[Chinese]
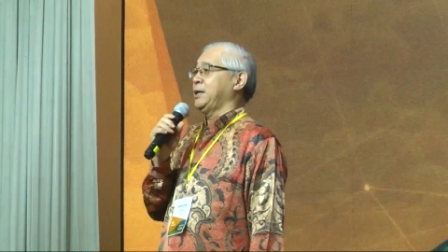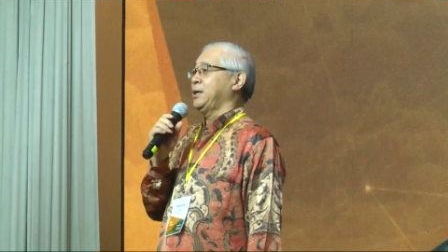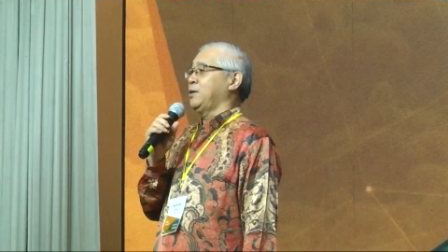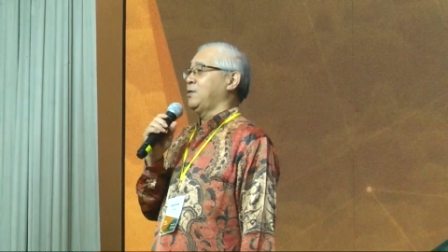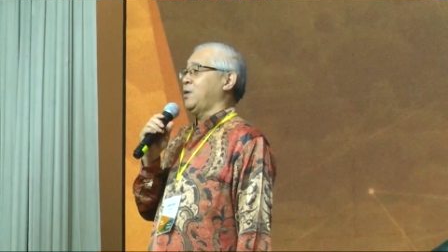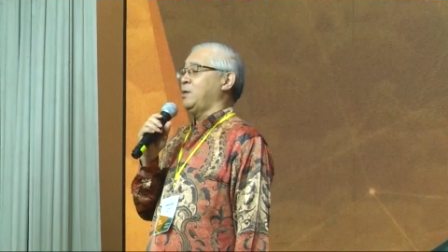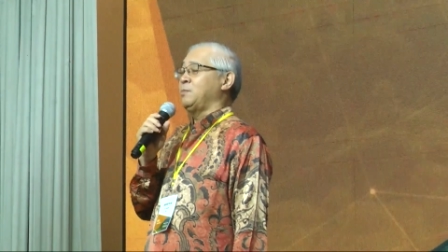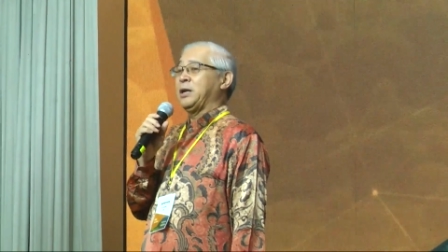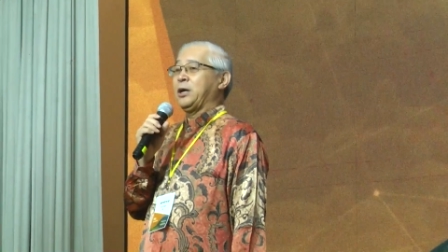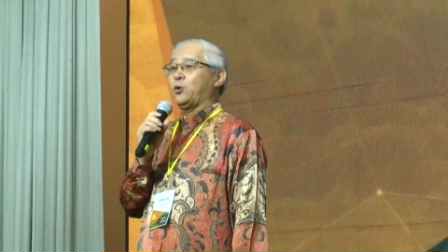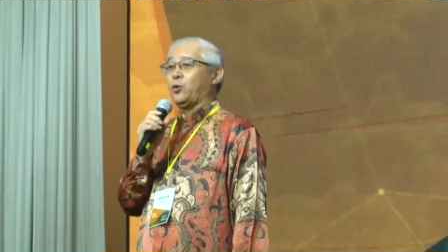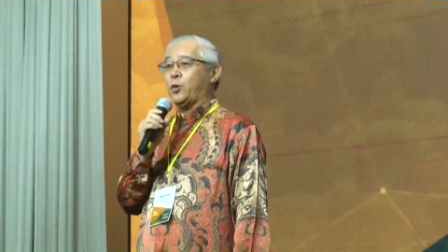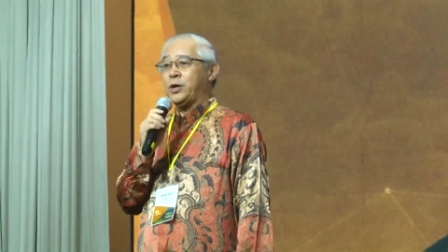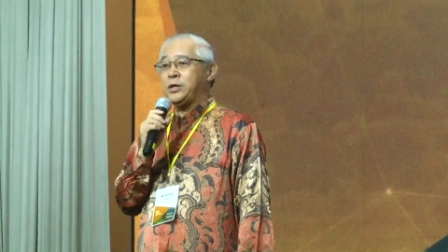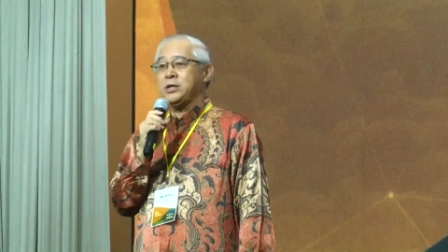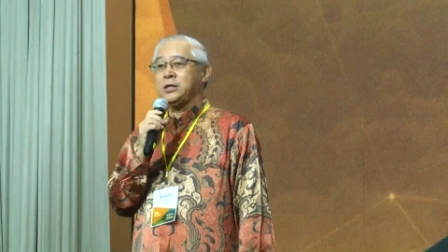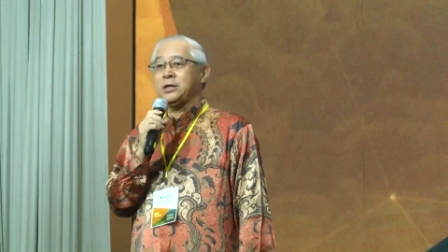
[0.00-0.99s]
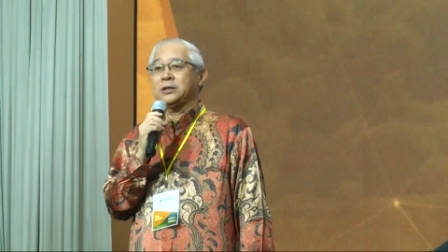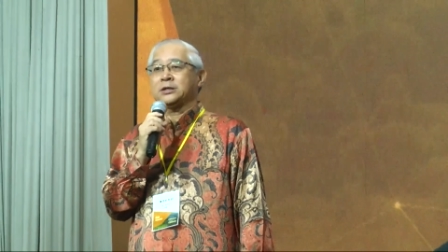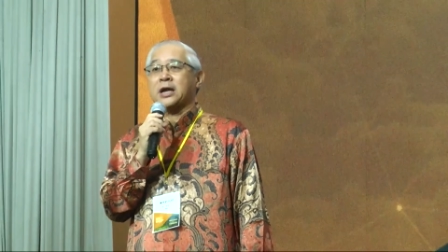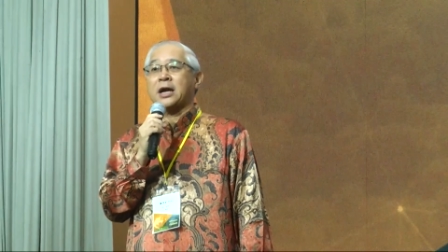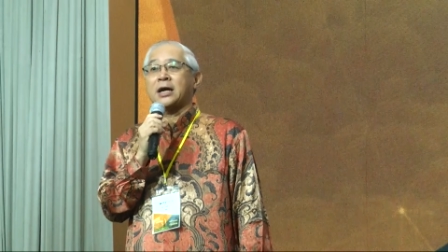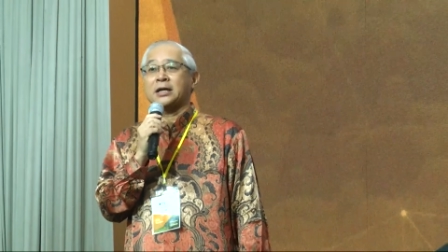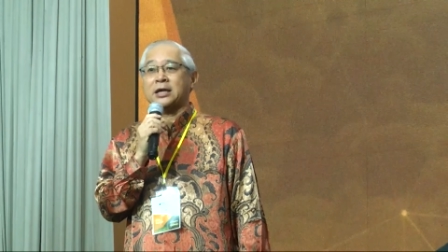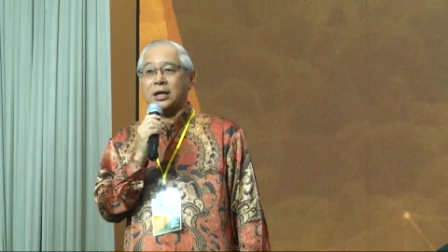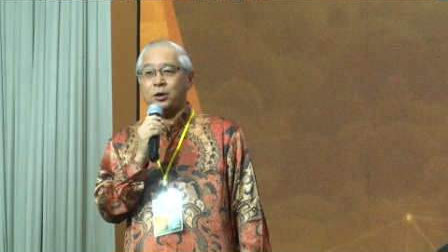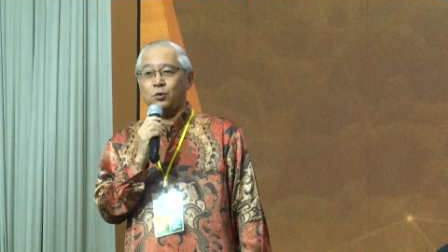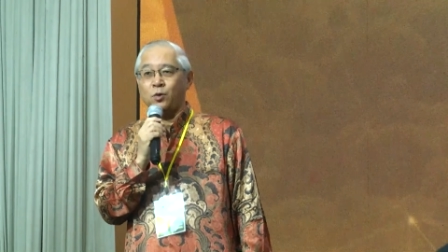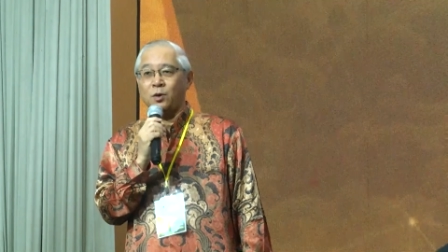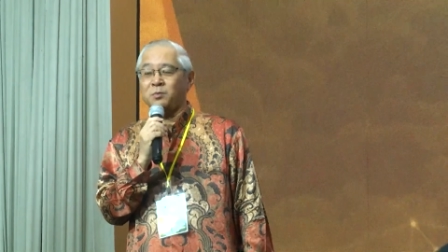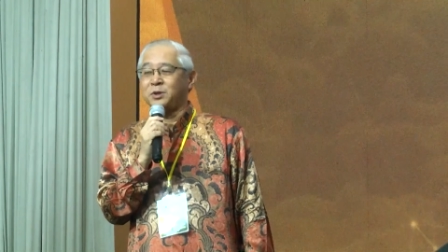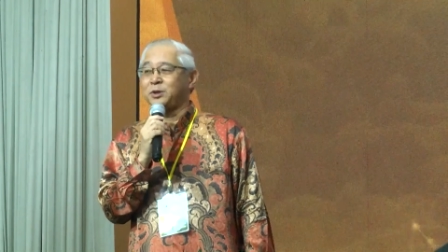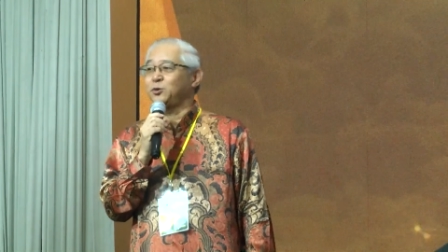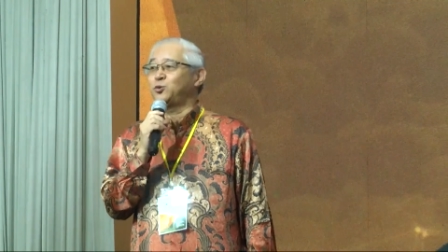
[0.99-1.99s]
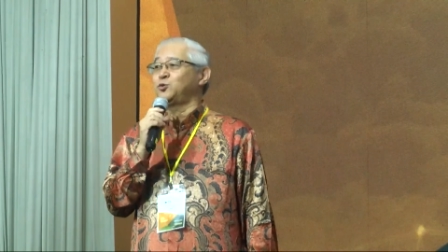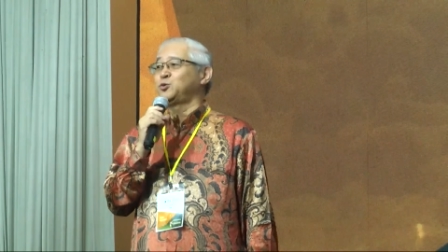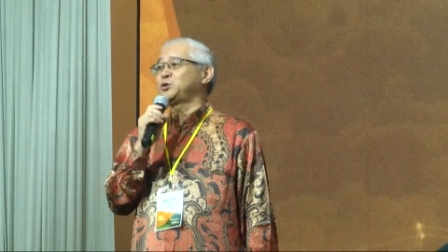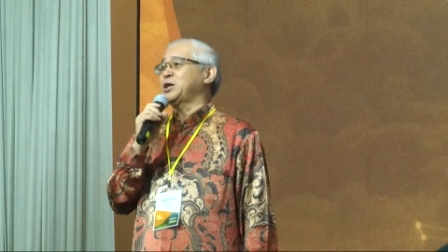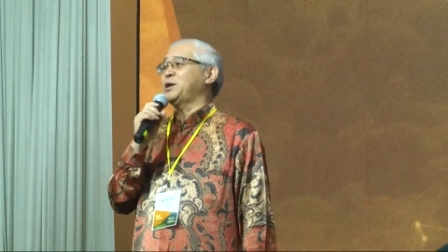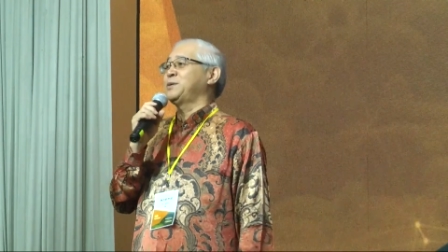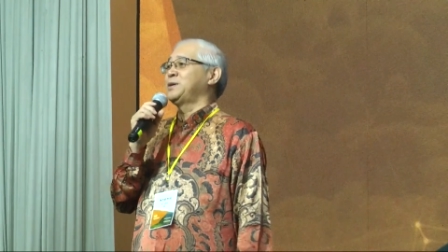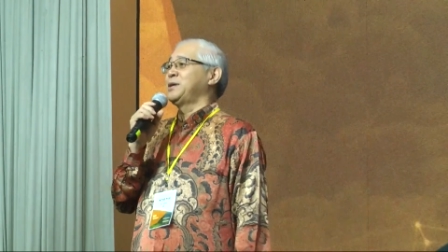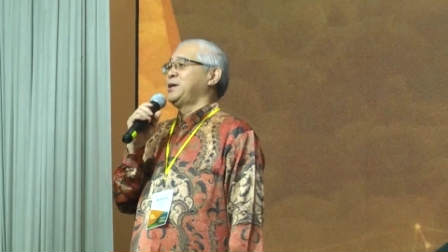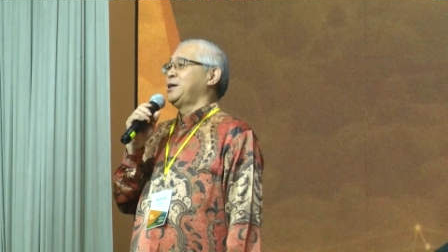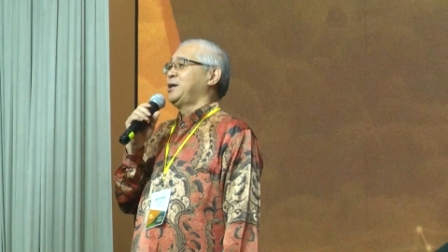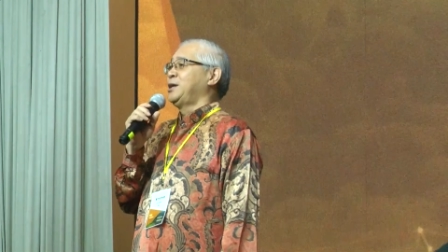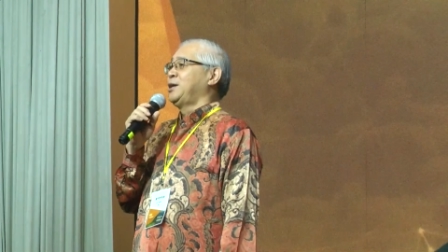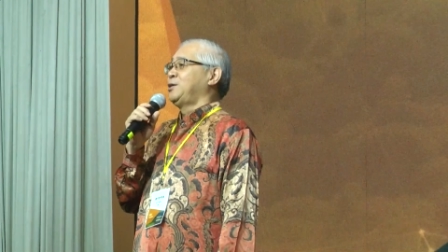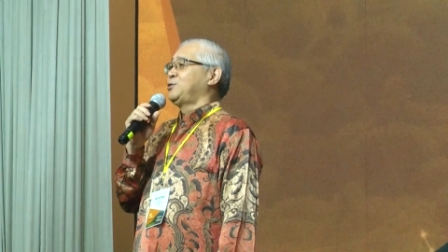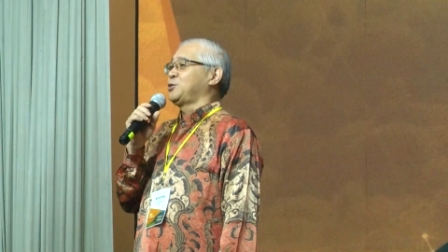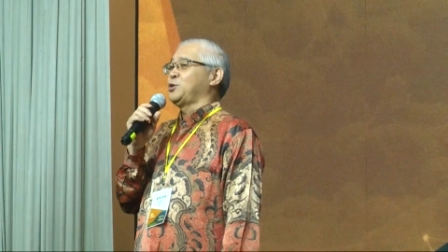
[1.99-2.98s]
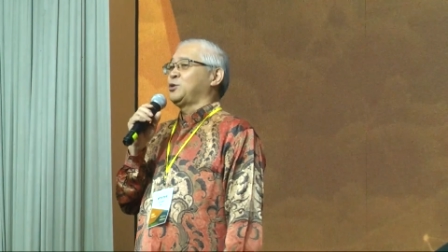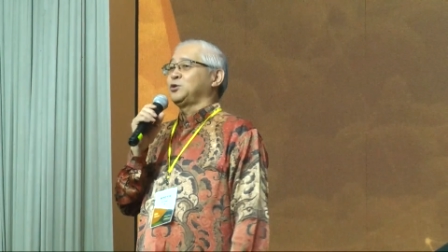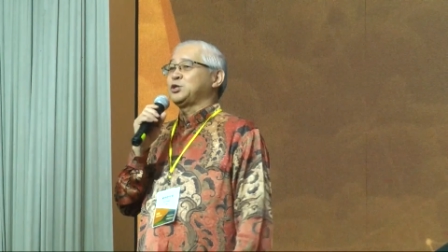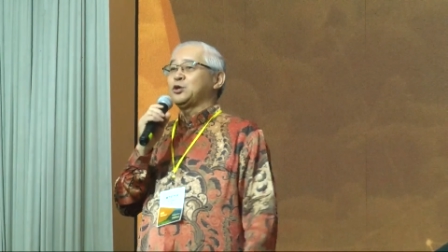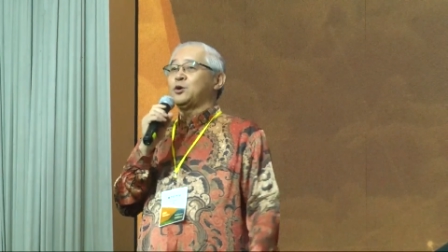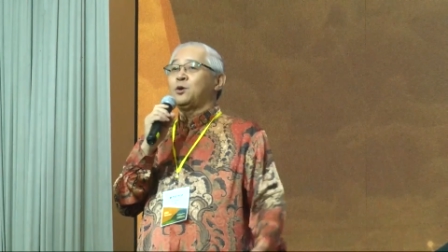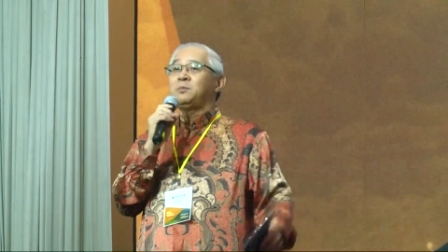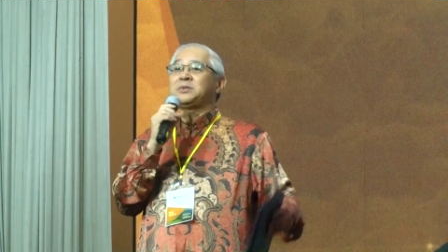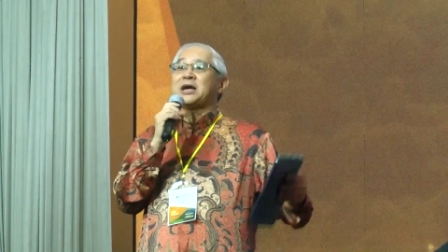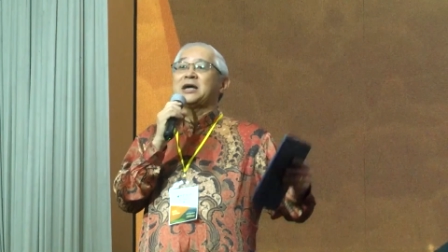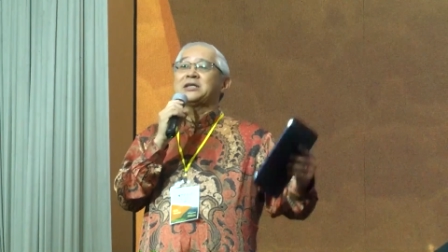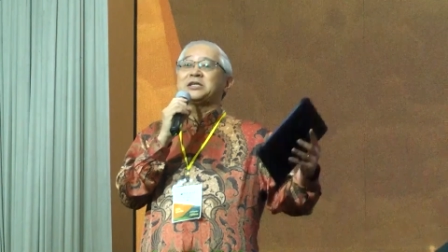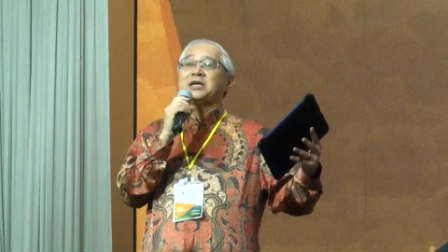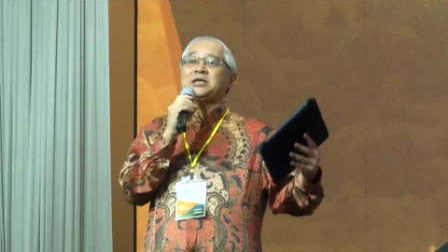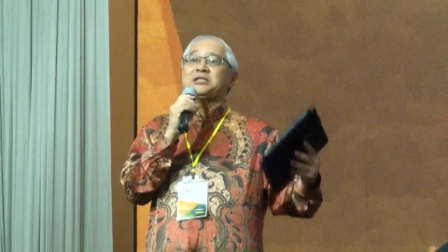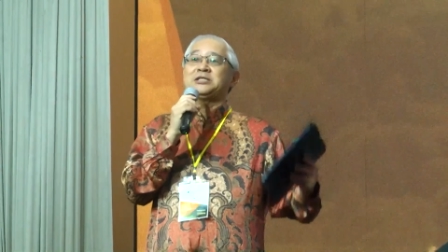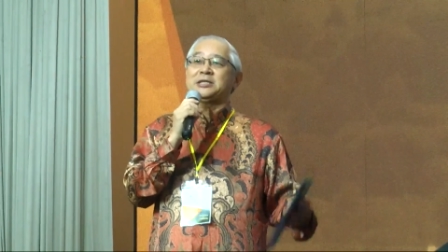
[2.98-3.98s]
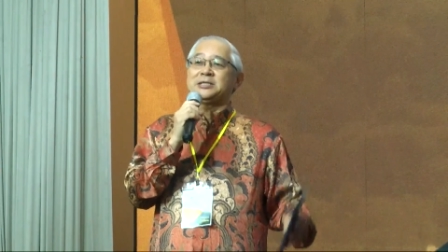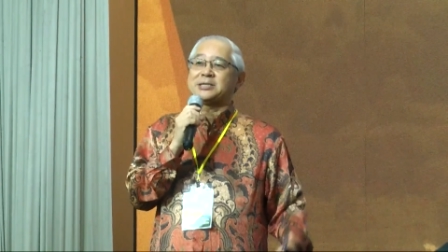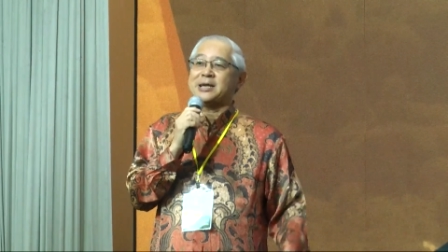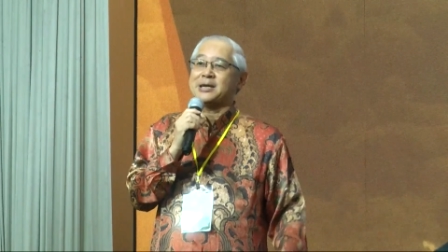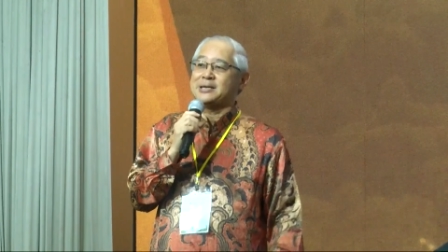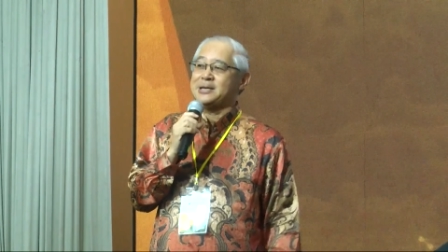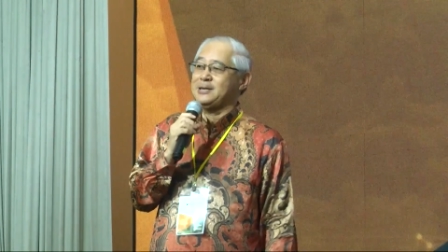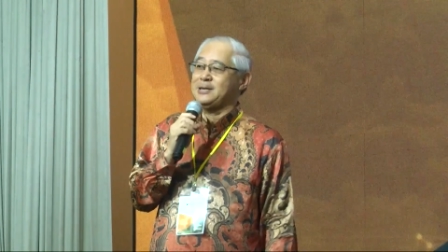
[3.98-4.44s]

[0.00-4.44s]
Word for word: 我们来回应他给我们的护照。最后，请我们大家一起站立，